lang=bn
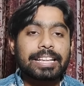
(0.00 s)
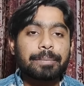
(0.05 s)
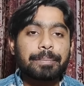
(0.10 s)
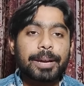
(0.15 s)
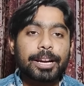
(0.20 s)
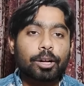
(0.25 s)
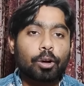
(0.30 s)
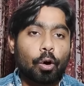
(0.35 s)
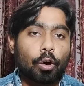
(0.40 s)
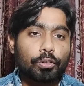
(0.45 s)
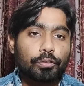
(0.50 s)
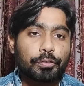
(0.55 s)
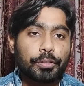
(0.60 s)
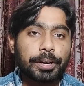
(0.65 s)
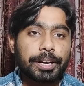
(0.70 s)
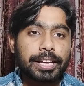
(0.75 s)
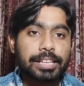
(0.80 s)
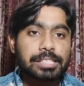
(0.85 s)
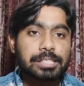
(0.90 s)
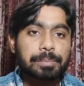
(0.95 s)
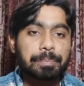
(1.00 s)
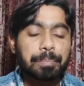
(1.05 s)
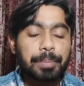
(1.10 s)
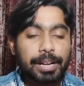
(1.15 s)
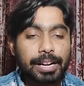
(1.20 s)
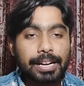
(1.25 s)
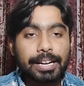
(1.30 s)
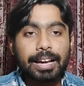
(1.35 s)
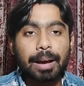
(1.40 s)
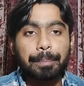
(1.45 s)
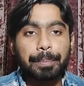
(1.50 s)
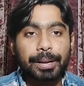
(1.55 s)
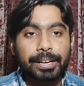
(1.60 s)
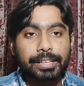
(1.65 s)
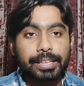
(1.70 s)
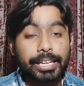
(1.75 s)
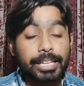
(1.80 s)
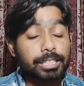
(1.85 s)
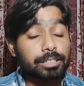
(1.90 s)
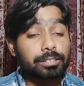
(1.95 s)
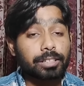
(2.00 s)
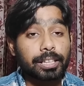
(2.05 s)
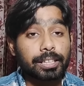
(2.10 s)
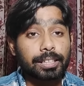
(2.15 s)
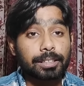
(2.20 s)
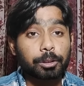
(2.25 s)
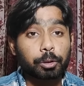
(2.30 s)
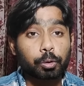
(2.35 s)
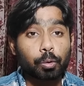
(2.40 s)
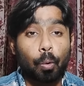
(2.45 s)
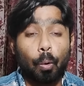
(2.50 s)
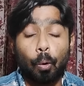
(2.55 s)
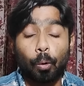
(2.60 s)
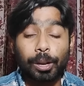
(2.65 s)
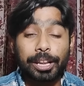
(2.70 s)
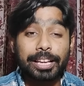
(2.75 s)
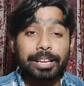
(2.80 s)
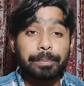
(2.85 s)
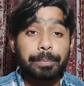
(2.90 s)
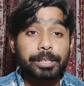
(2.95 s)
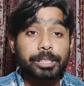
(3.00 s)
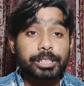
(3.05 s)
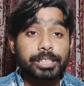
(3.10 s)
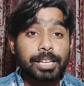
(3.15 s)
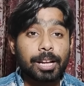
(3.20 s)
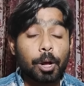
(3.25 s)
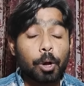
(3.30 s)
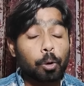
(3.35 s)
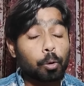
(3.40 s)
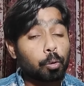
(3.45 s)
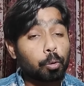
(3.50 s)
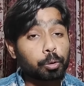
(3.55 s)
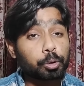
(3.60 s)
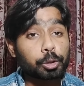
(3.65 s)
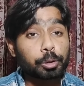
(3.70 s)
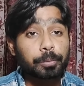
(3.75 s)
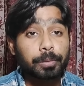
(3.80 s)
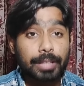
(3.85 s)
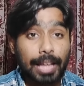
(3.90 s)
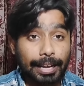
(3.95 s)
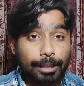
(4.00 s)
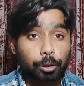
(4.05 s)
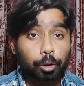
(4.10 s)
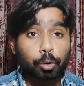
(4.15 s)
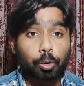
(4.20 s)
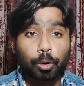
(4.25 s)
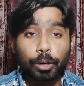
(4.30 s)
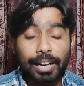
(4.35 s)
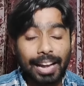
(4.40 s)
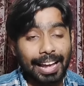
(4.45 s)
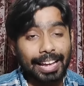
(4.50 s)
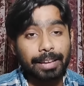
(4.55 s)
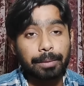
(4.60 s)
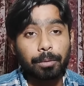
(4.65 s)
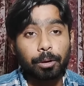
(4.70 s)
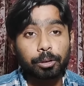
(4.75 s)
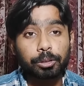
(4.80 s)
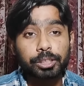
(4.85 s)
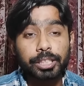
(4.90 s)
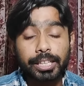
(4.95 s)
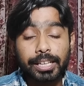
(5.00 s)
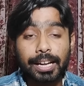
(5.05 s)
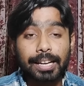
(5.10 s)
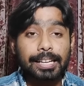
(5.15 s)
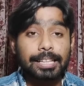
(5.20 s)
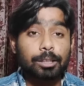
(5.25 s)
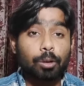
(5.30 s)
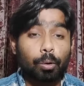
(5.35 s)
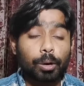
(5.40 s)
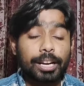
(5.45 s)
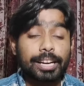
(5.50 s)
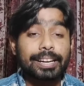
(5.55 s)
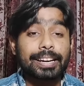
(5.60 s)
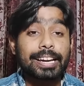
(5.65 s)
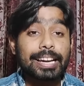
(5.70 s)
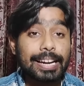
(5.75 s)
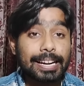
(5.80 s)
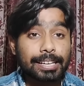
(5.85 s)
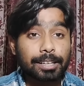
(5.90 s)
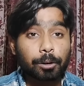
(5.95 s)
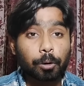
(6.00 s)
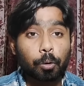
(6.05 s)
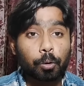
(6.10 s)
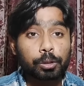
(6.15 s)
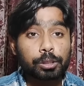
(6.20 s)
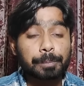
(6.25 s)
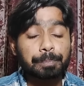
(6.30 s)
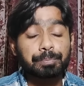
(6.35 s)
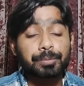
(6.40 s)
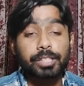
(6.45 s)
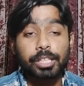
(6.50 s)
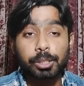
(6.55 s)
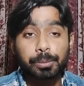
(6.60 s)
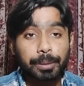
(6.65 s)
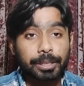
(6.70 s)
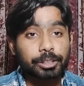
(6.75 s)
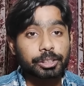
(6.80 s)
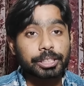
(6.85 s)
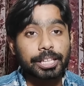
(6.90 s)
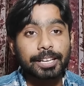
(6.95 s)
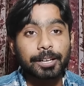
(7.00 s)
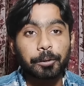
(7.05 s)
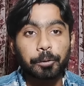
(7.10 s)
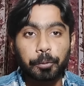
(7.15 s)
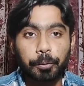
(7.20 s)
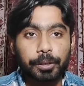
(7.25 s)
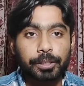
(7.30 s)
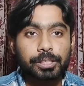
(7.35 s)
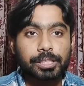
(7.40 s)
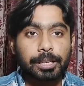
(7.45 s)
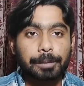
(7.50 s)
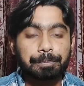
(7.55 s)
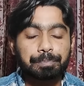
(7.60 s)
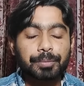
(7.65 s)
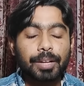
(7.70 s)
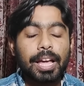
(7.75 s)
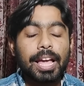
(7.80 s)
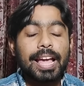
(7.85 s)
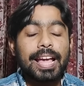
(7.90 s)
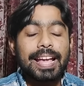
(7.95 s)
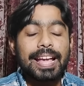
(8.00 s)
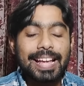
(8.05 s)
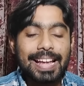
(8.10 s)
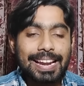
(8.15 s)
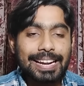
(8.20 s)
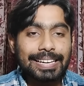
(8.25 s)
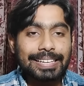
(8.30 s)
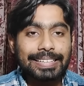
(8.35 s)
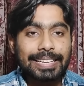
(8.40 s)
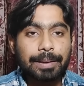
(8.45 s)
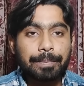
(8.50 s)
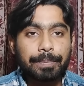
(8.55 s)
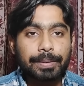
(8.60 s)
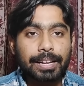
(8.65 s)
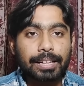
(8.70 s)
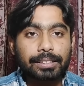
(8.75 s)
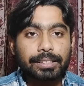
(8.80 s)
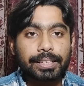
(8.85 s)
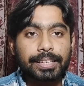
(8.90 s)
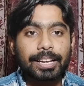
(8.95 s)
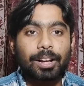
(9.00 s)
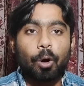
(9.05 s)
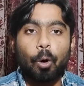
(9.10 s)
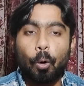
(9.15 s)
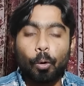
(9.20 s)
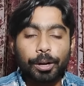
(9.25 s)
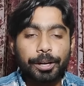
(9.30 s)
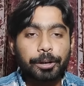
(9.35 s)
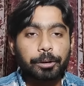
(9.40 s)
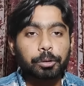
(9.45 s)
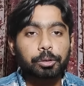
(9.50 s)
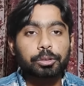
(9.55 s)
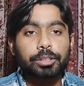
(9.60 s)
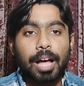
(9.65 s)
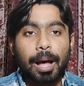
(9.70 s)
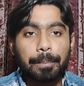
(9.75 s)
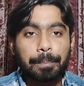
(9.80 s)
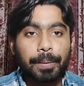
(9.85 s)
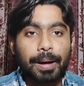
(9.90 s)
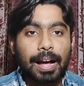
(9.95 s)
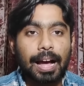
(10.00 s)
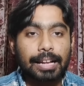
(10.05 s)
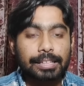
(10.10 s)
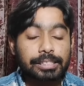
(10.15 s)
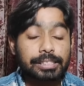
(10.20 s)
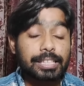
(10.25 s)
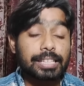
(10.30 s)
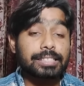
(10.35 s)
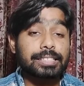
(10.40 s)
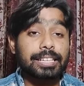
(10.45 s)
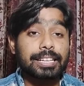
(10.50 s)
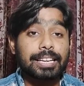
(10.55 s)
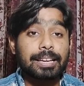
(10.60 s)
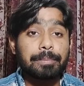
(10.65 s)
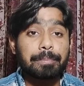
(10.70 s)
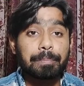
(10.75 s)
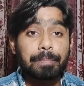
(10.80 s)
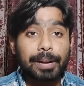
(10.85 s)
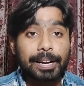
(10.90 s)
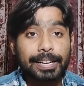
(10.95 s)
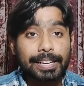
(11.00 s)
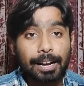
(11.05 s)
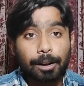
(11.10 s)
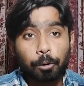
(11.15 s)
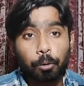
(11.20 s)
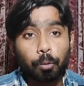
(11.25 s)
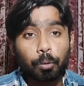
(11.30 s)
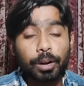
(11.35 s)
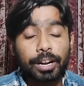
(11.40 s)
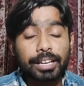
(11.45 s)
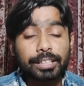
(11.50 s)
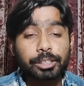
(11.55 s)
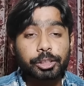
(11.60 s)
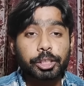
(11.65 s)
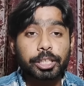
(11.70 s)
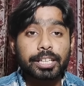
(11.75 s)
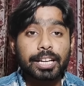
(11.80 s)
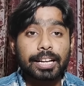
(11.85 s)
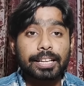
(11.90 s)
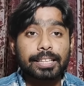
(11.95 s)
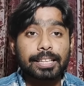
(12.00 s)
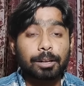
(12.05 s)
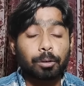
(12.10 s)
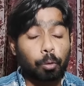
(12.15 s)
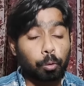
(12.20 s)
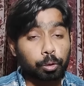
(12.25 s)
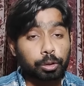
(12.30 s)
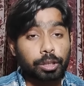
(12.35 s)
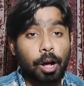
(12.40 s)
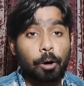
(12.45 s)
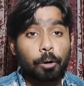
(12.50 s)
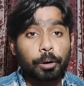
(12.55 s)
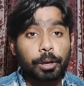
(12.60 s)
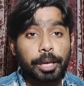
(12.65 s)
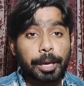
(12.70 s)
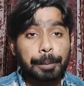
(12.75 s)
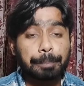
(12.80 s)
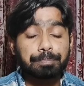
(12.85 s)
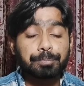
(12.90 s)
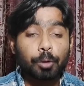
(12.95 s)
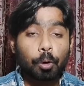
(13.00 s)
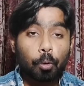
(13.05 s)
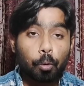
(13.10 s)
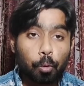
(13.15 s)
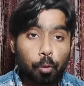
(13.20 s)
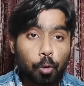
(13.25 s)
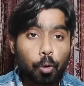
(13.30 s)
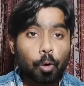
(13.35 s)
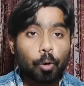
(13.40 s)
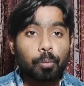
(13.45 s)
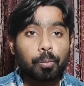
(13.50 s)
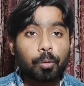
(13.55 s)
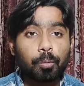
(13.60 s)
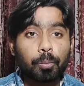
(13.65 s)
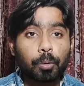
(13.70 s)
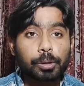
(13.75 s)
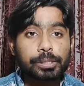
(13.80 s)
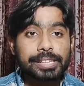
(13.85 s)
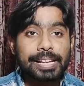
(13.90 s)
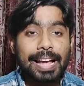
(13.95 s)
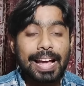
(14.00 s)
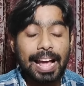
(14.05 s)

টিমের কনফিডেন্স বিল্ড আপের ক্ষেত্রে কিন্তু অনেক বেশি কোচ দায়িত্ব নেয় এবং যেখানে দলের হেড কোচ সাসপেনশনে রয়েছেন এই টিমটা থেকে অনিরুদ্ধ থাপা আজকে যে গেম প্লেটা করলেন সেটা গিয়ে কোথাও গিয়ে হুগো বুমোস